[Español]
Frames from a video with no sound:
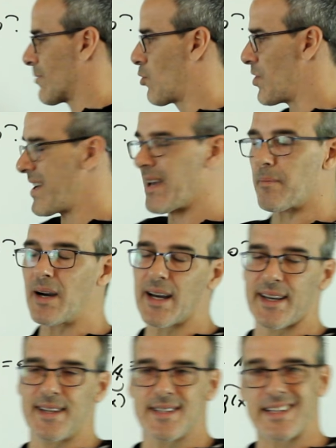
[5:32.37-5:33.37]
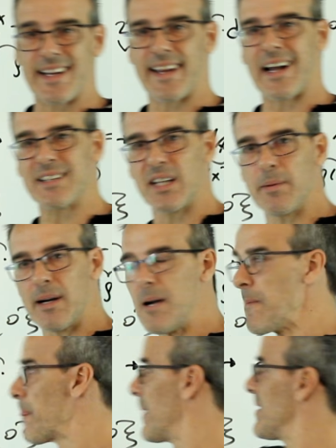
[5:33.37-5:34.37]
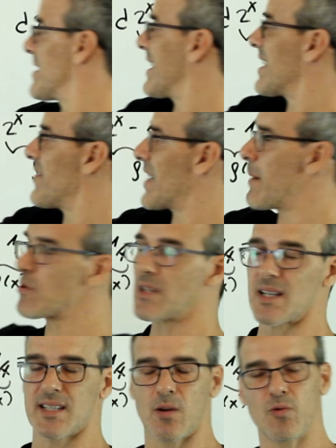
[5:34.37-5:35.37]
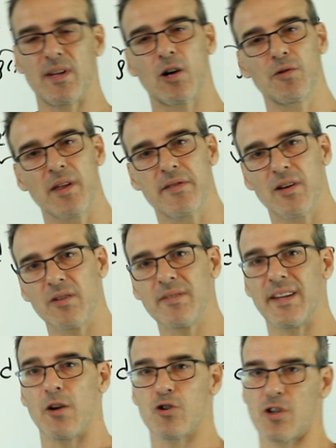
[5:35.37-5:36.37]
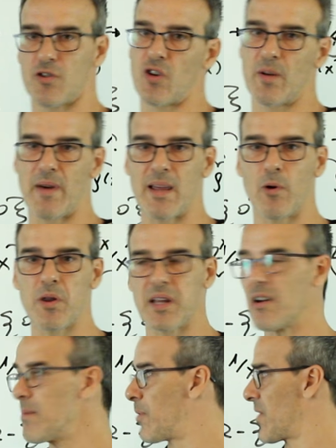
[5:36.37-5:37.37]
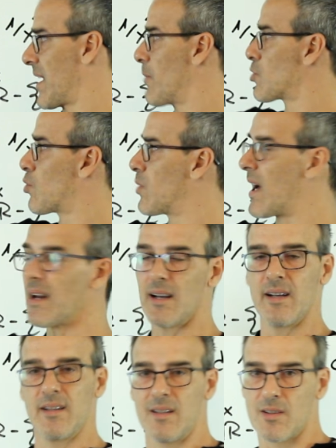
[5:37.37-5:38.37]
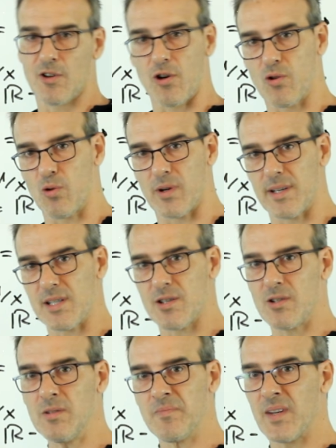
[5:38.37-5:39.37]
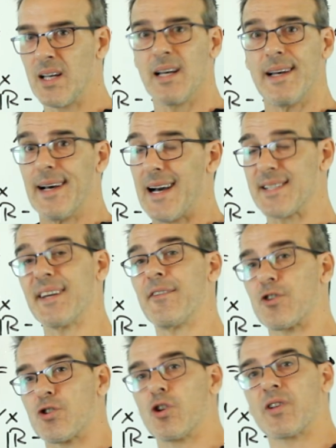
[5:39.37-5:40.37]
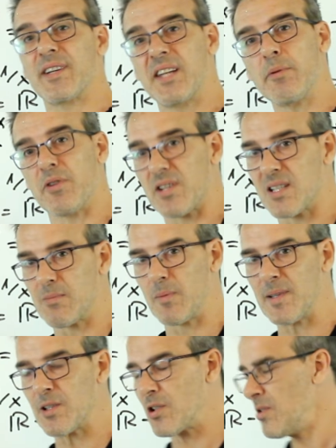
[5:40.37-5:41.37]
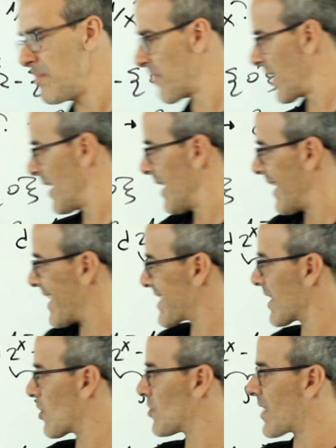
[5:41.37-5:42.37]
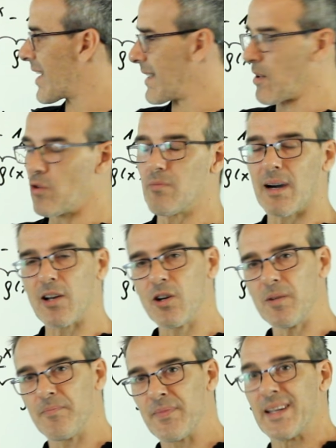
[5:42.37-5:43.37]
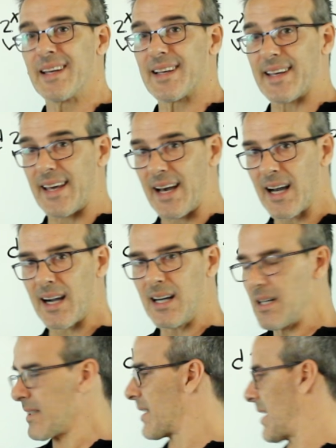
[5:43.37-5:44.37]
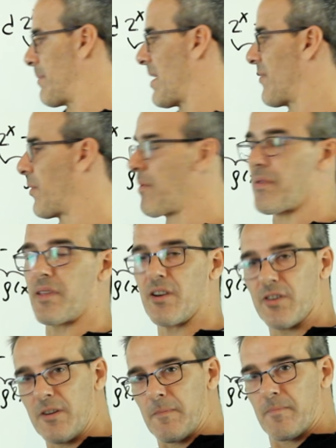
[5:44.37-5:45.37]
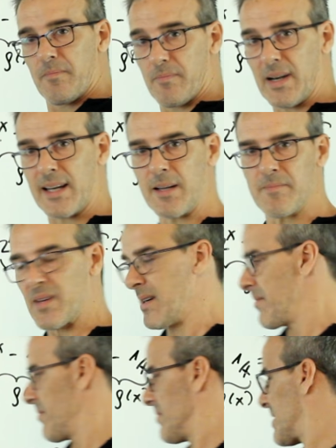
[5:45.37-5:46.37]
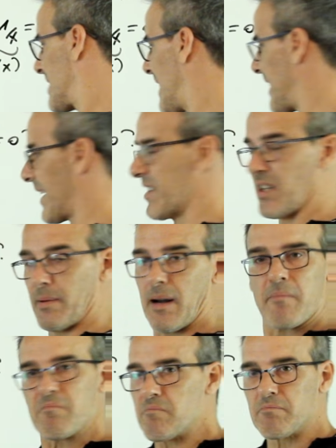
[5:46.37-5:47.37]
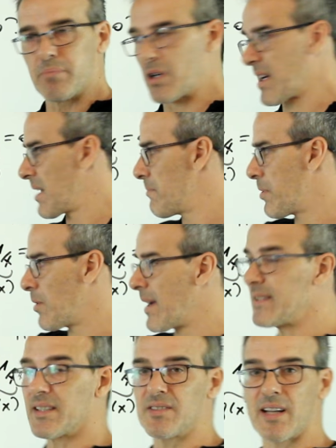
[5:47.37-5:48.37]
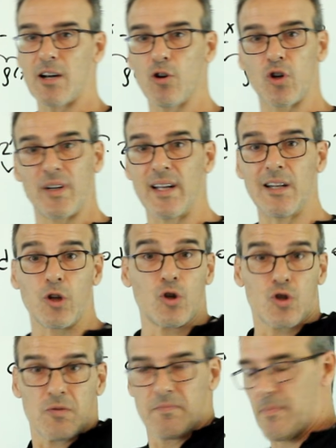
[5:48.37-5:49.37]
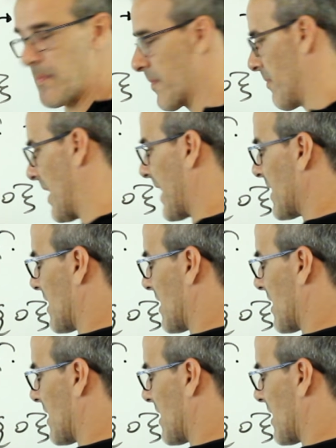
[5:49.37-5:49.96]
cuya imagen sea negativa, ya tendríamos la segunda condición de nuestro teorema de Bolzano y podríamos jurar que ocurre esto. Así que nuestro objetivo en este momento es encontrar algún valor que haga que mi función, ¿vale? sea negativa. Por ejemplo, voy a intentarlo con el 2. Hay que